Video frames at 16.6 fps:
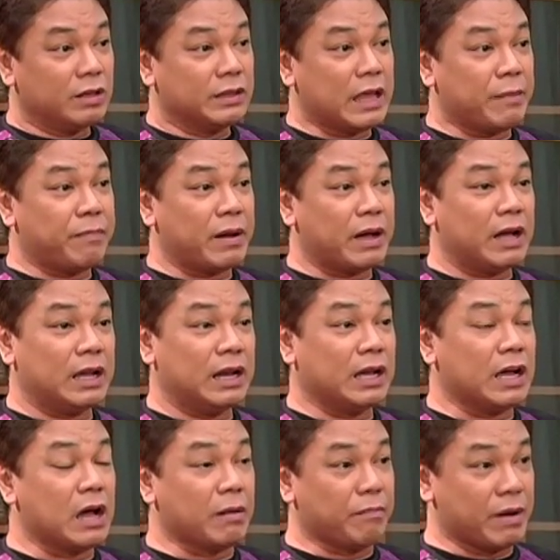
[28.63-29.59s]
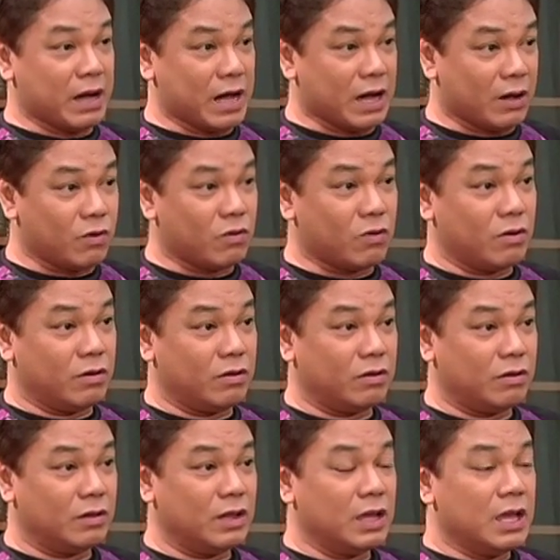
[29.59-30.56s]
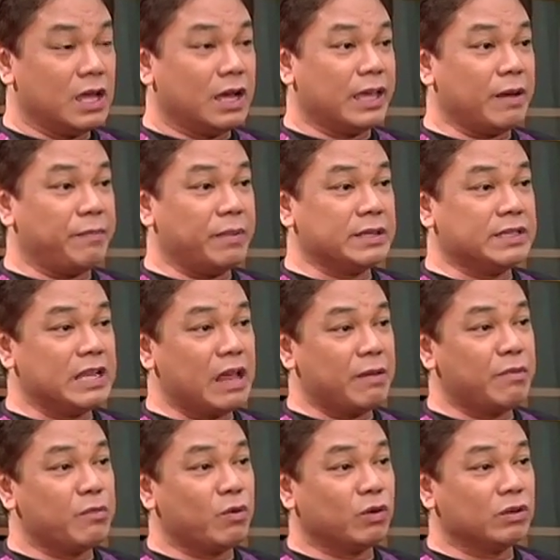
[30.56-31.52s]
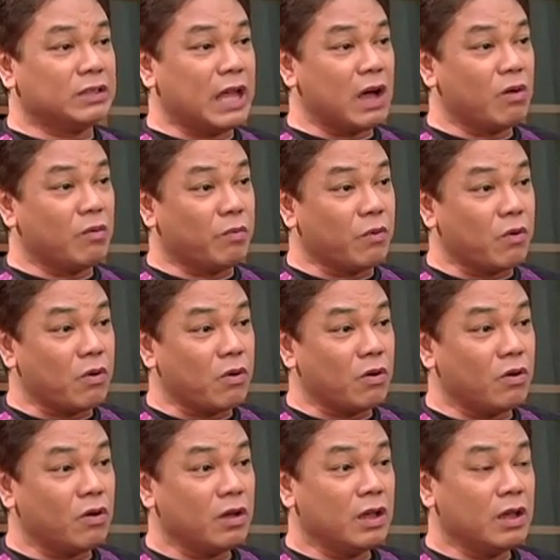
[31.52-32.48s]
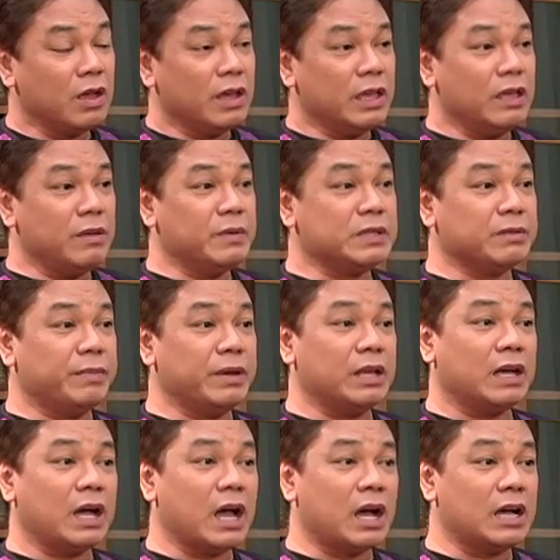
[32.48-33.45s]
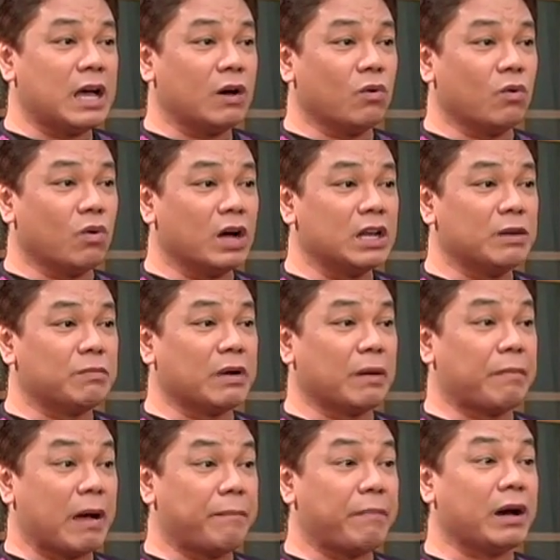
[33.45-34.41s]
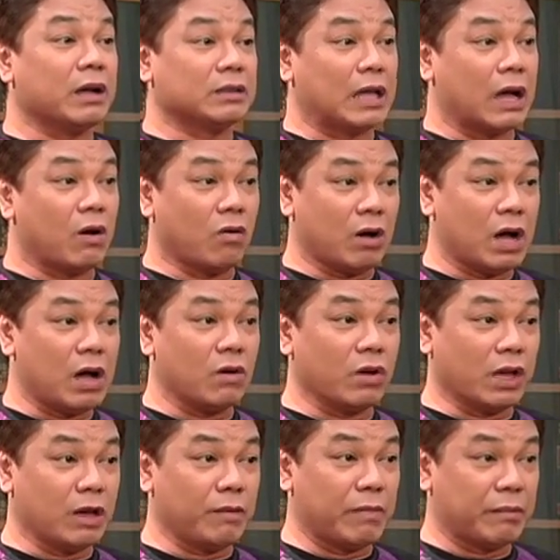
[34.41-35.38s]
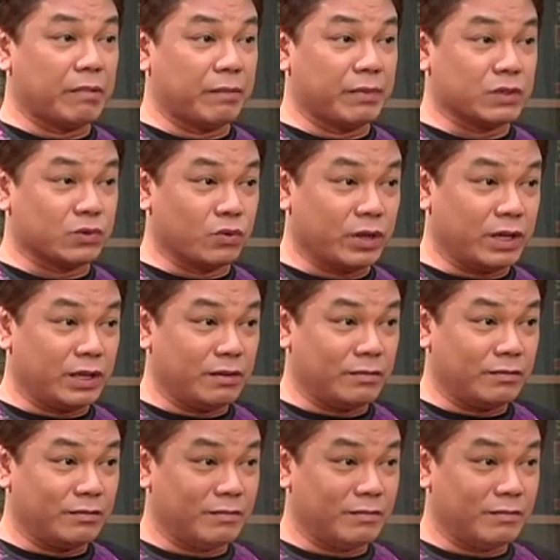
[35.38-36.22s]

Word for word: napakahalagang pangako Kaya pag sinabi mong tao po, ibig sabihin nangangako ka na magpapakatao ka kung ikay